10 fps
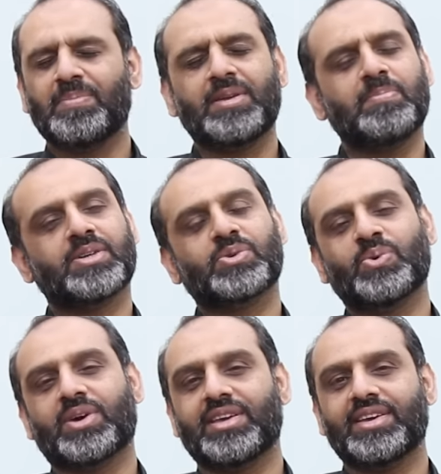मेरी बस
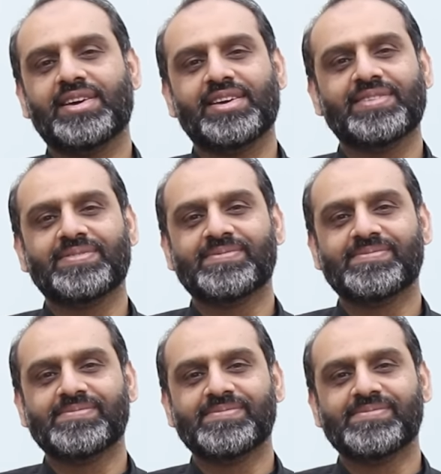हो गई है
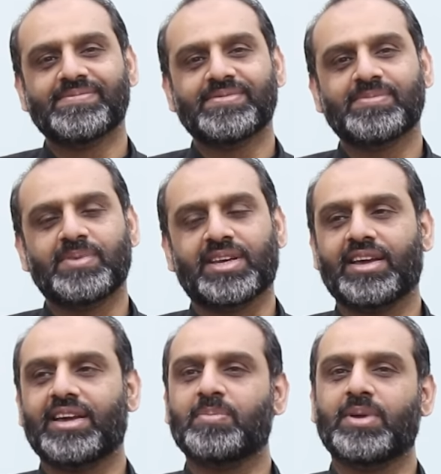
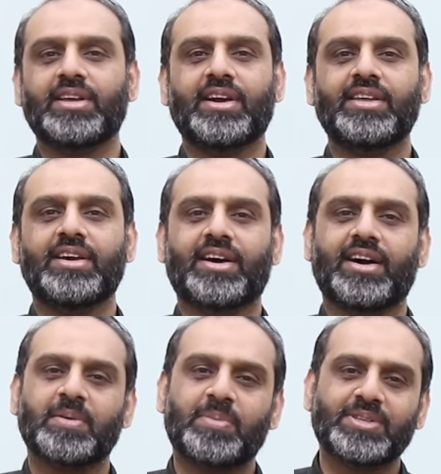कहा यार मेरी गालियाँ
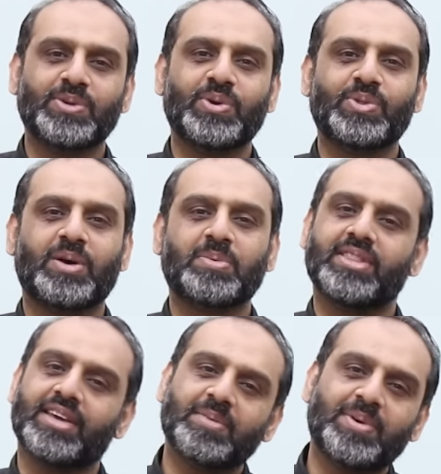खा के बस नहीं हुई तो आपकी
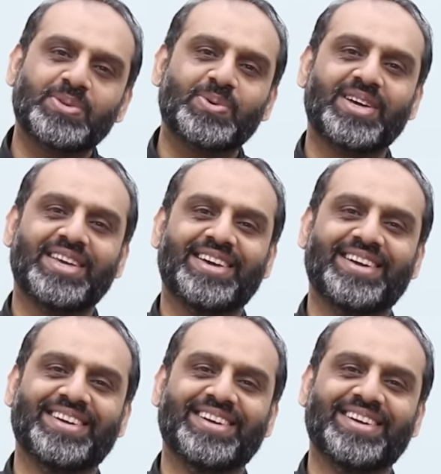देख के बस हो गई है